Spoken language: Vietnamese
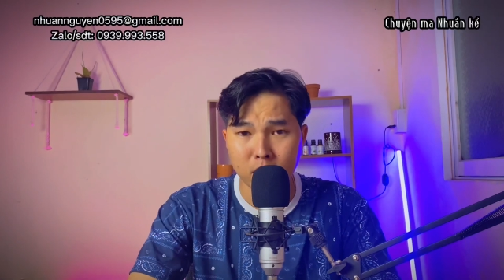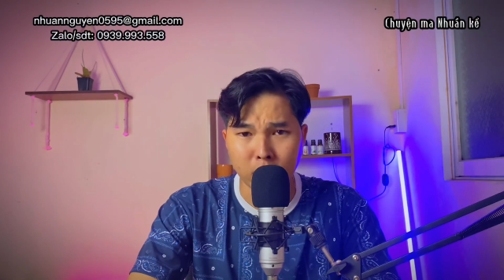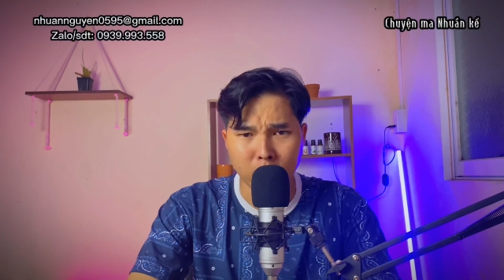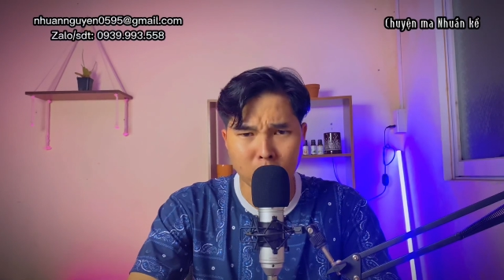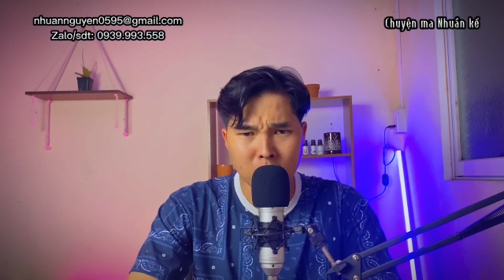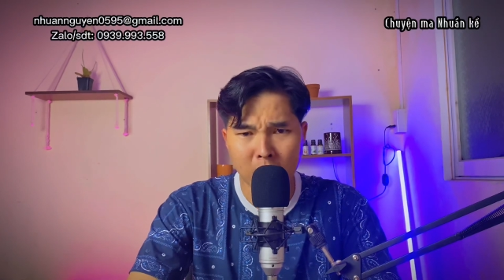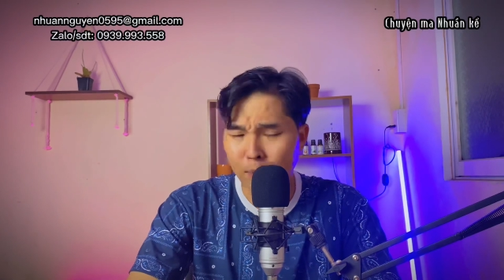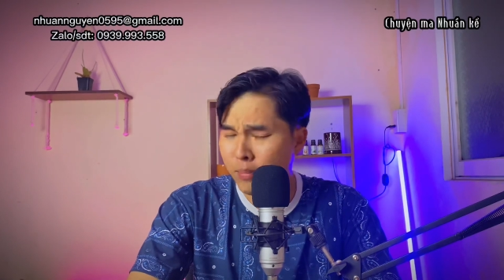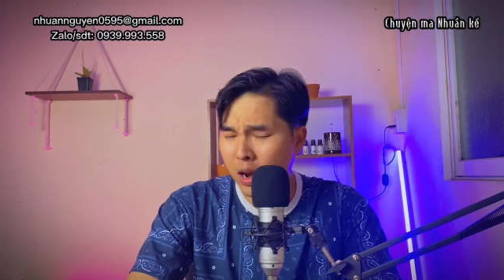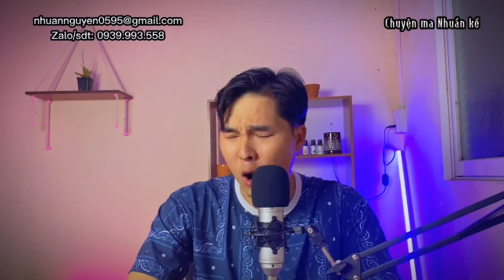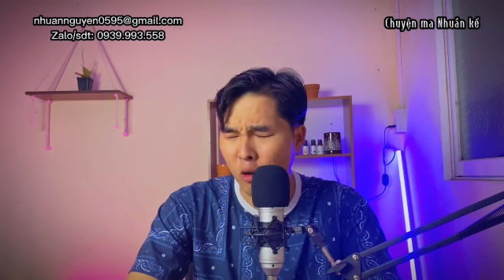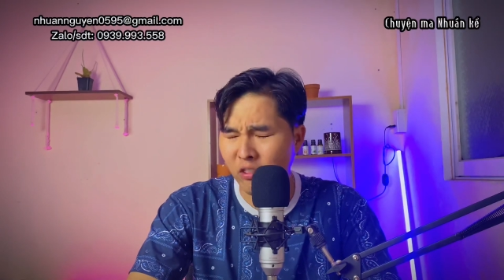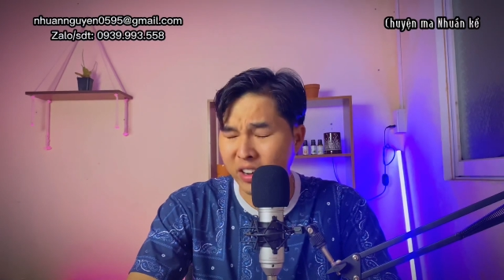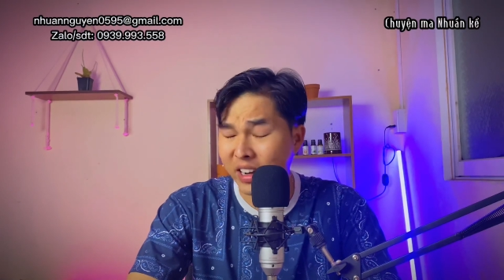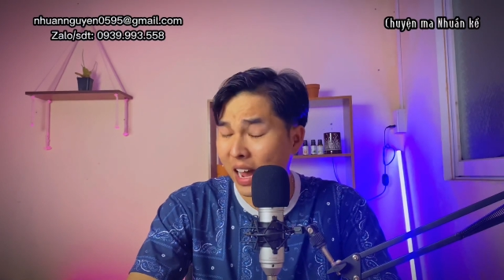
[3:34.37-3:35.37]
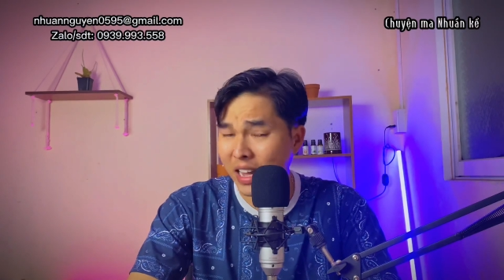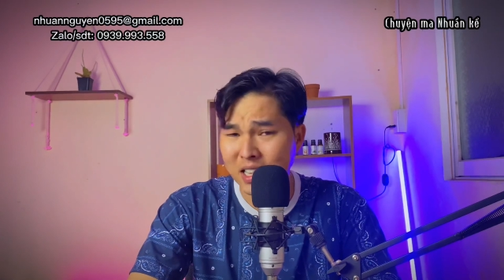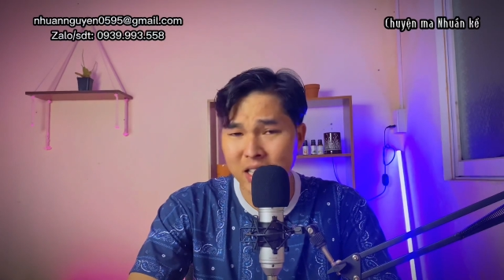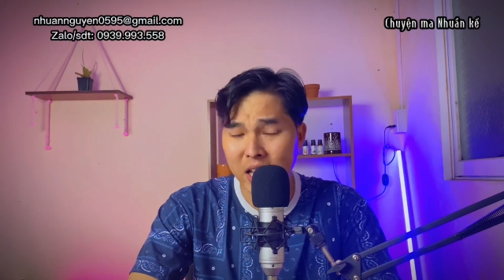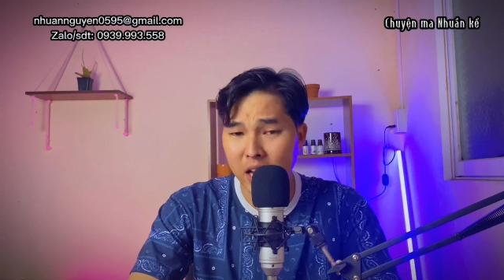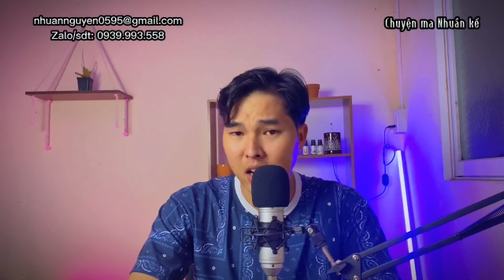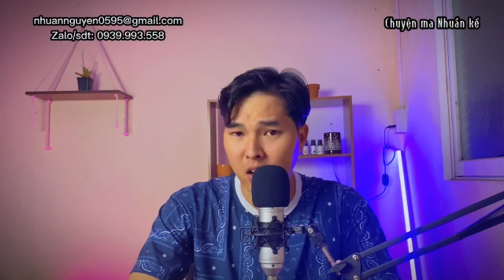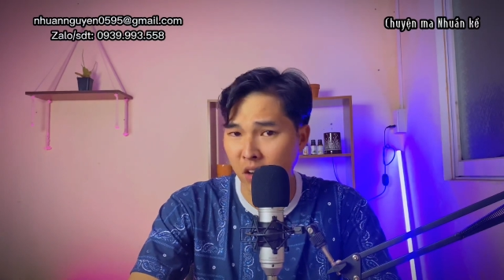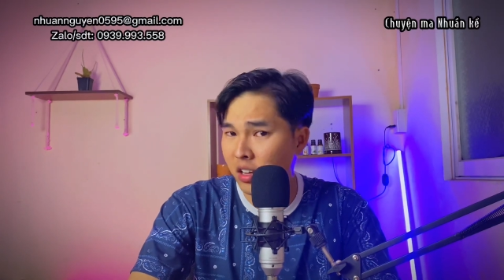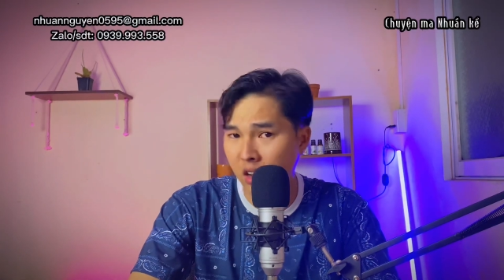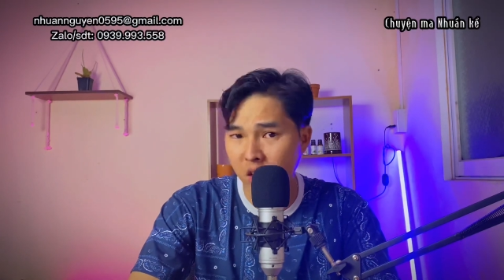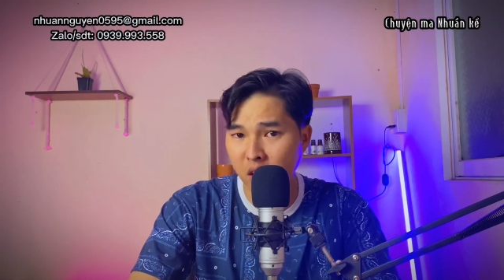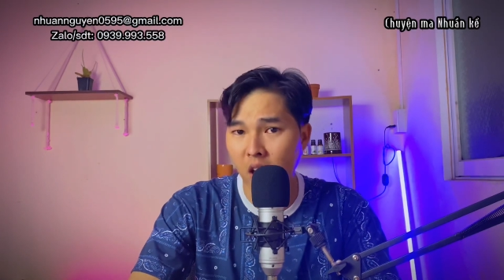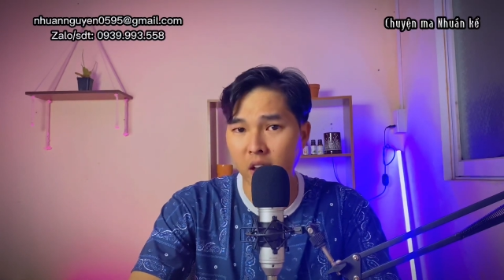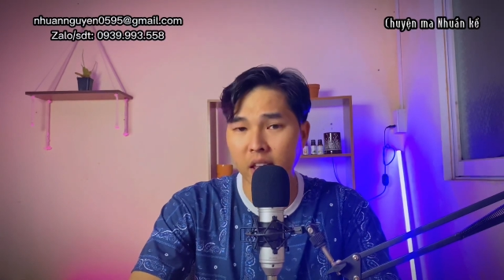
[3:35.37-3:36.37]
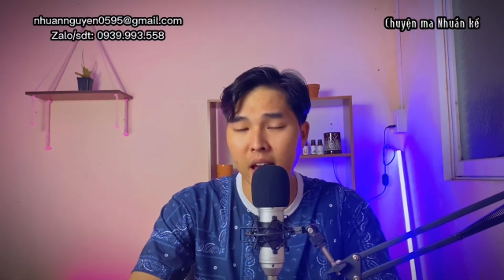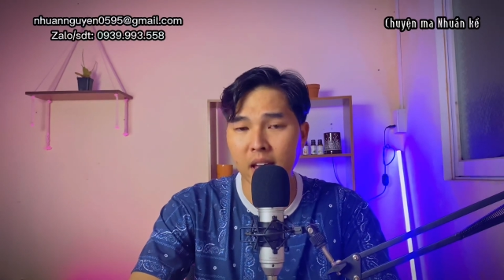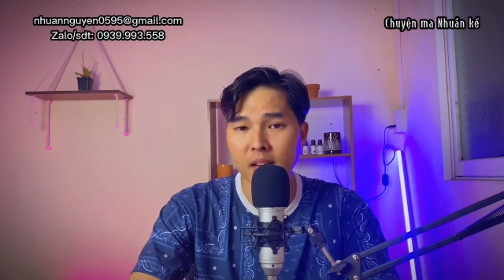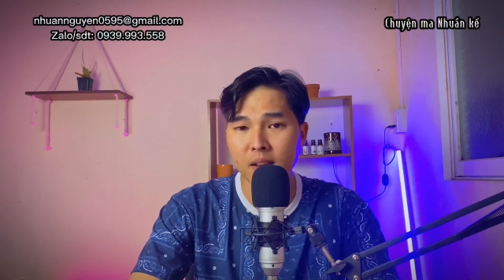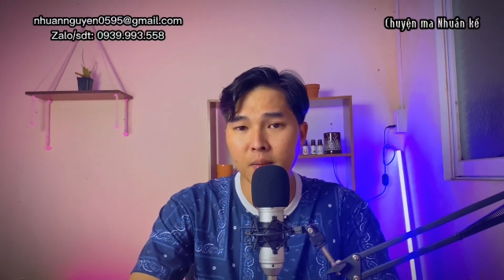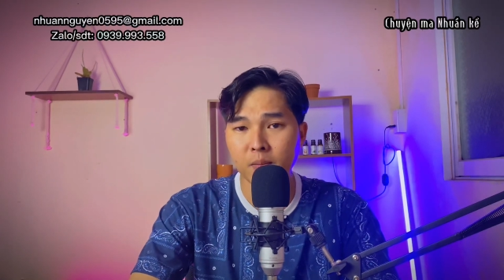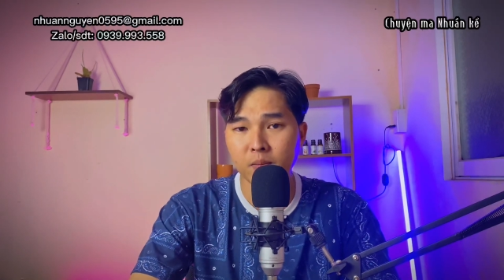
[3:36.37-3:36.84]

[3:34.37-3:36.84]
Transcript: thì cứ cấm đầu và đẩy xe ê, ê, ê, chạy